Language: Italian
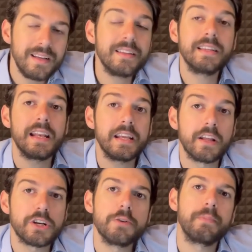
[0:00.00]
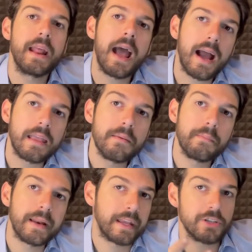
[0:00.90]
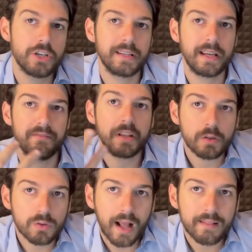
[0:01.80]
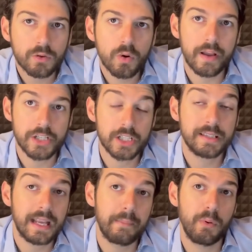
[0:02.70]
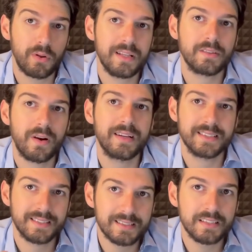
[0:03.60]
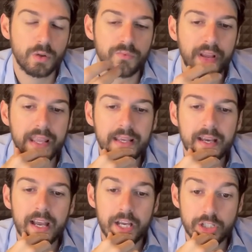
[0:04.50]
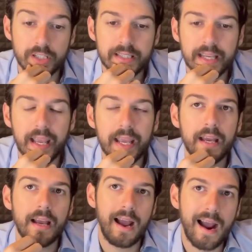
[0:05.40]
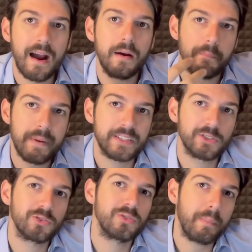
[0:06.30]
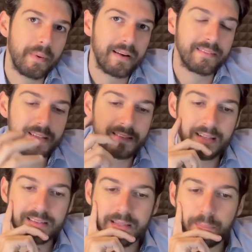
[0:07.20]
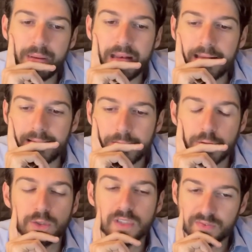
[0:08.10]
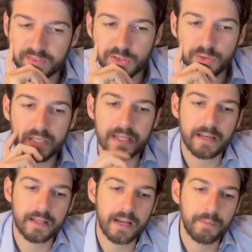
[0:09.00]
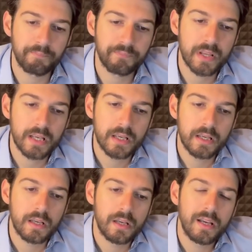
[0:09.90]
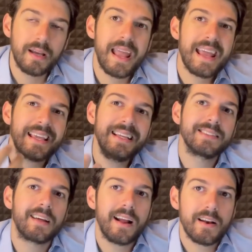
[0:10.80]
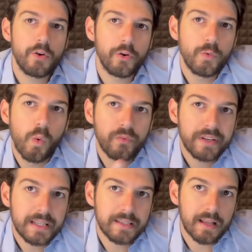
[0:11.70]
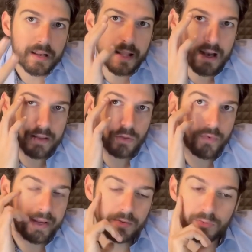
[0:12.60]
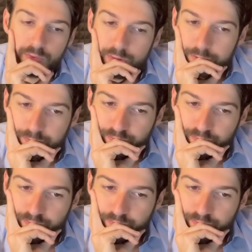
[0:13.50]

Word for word: di leadership ne hai, perché è gente che ha vinto tanto, è gente che ha portato a casa tanti trofei, è gente che ha messo da parte tante belle soddisfazioni in carriera e chi saranno i nuovi leader della Juventus.